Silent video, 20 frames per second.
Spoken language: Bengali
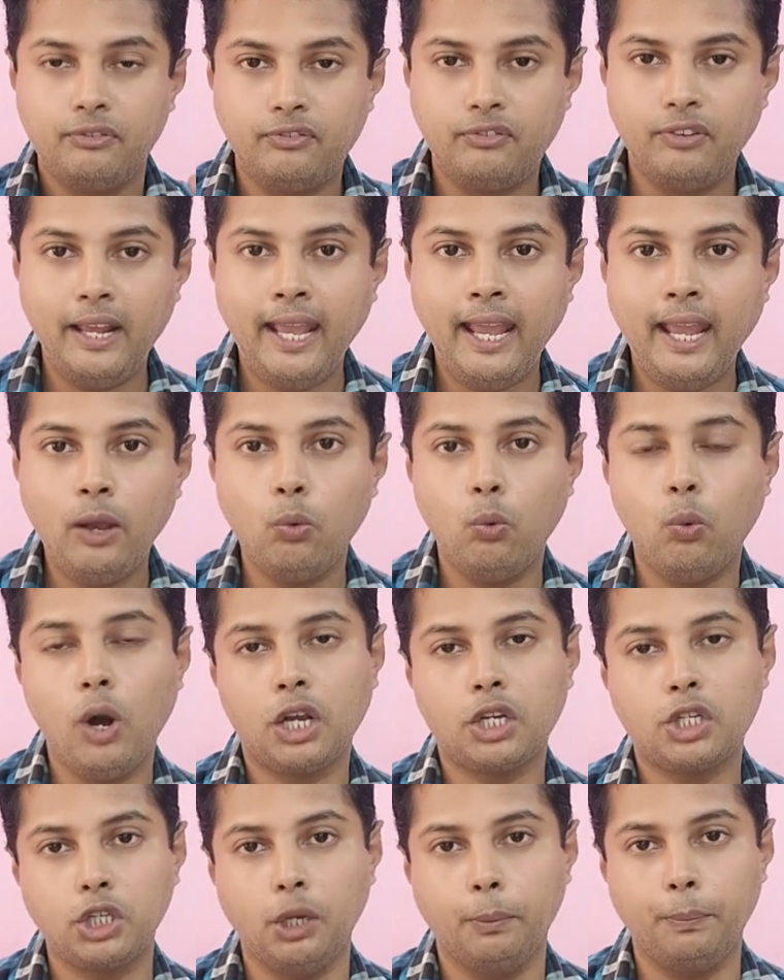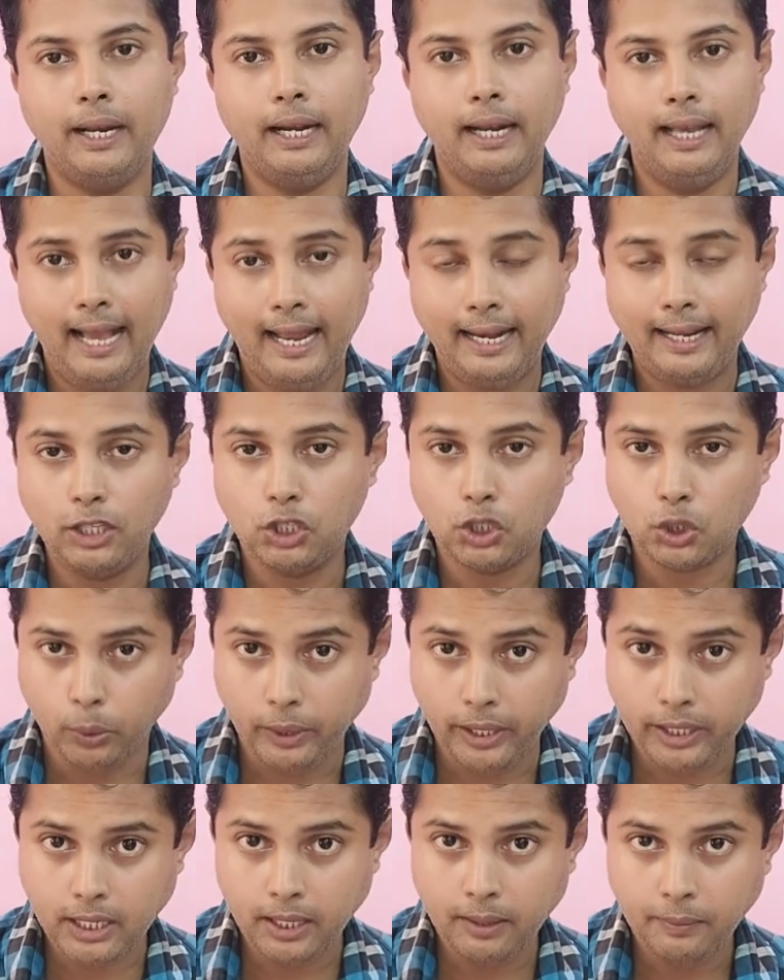ফ্রি ওয়ার্কশপের অ্যারেঞ্জ
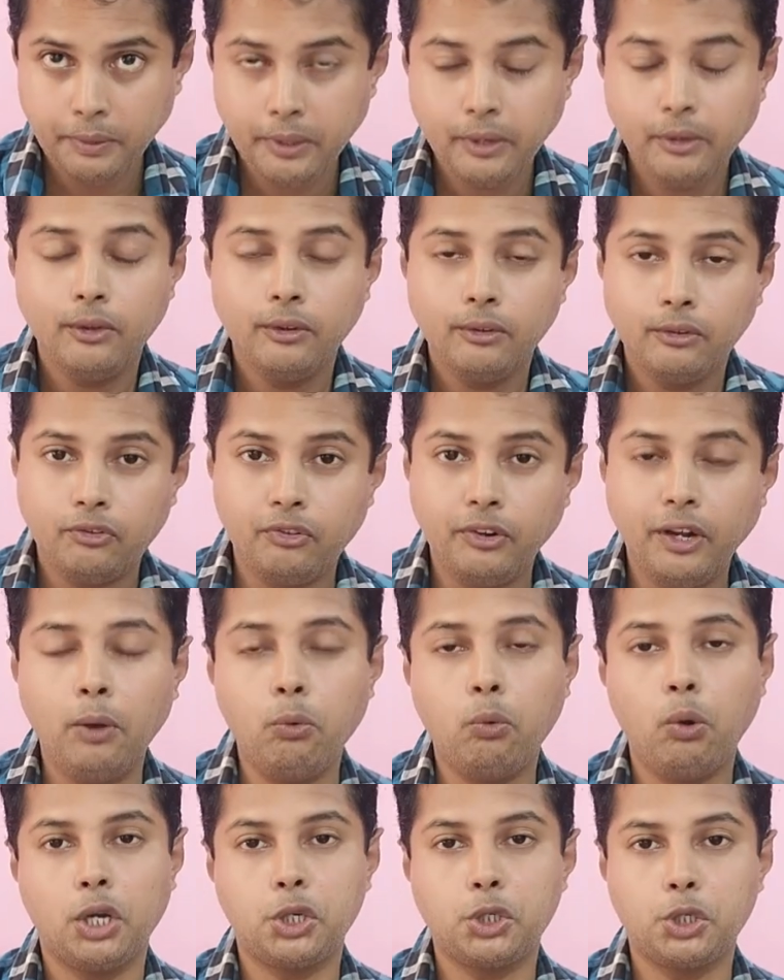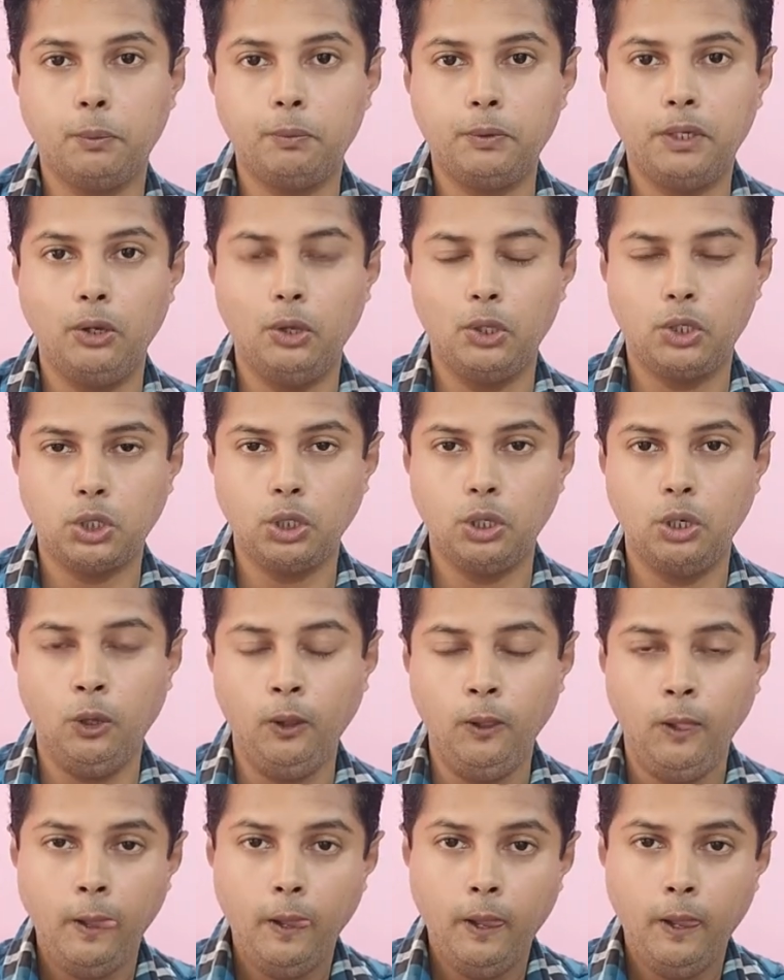করেছি ফ্রি ওয়ার্কশপটি হচ্ছে হলো